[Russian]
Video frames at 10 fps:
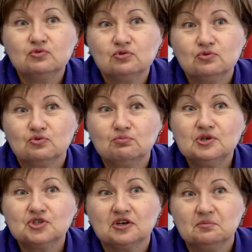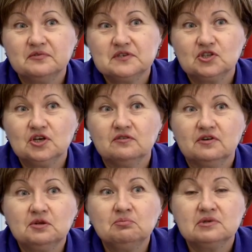вот тот рубеж, как мы всегда
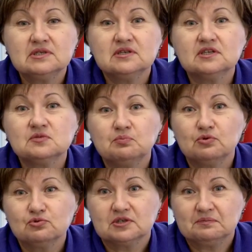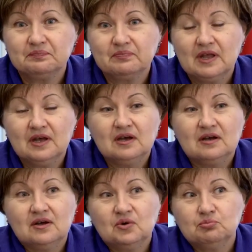говорим, 50 с плюсом.
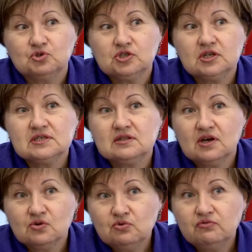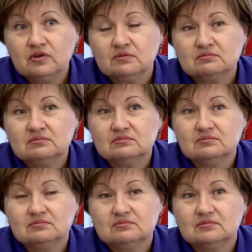Пожелать здоровья,
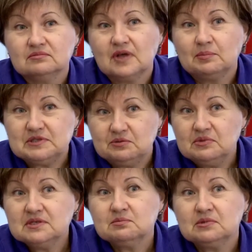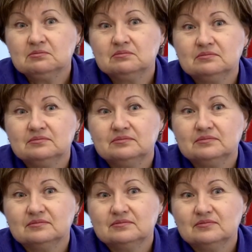оптимизма,
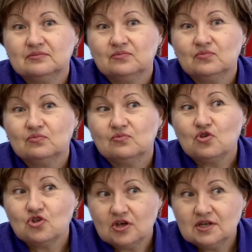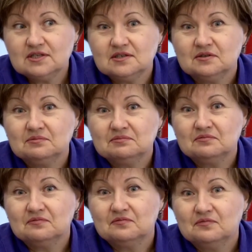счастья
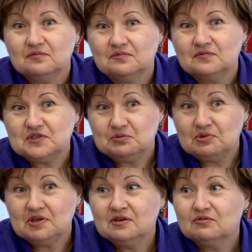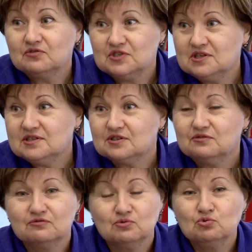в семье, в детях,
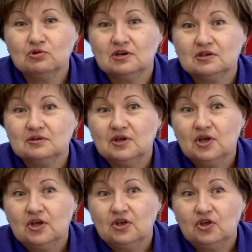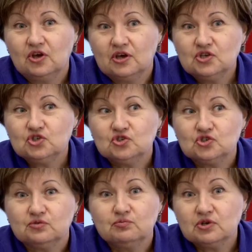в внуках и,
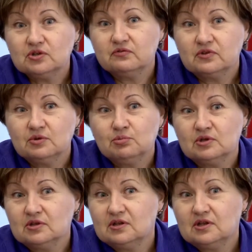конечно же, мирного неба над